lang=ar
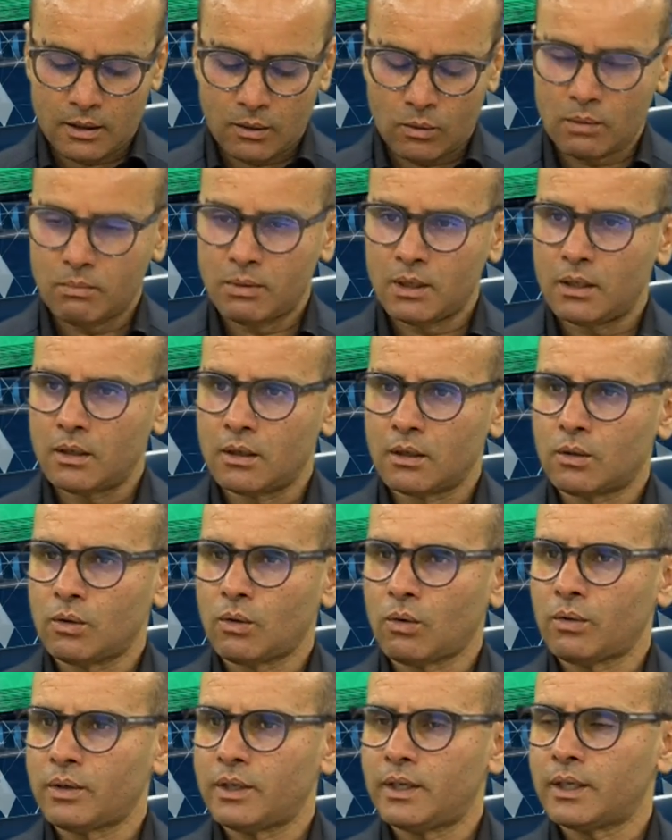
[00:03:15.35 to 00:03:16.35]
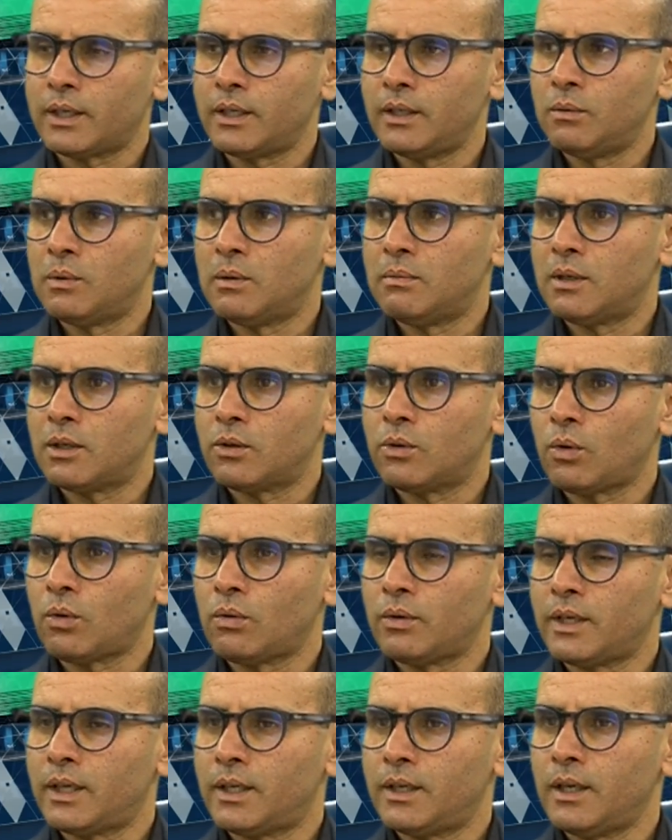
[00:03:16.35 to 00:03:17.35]
وباء كورونا اكيد وباء
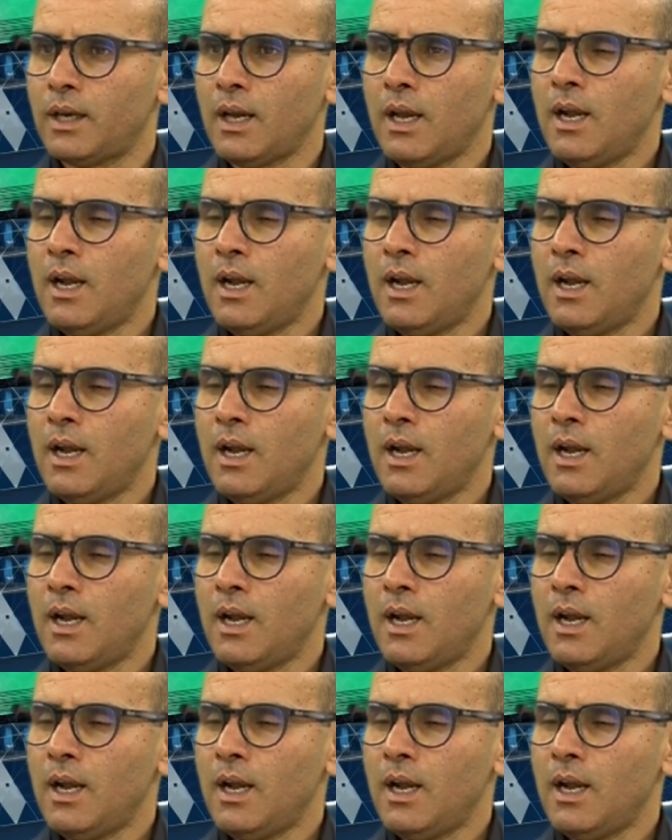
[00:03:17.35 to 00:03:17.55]
كورونا يعني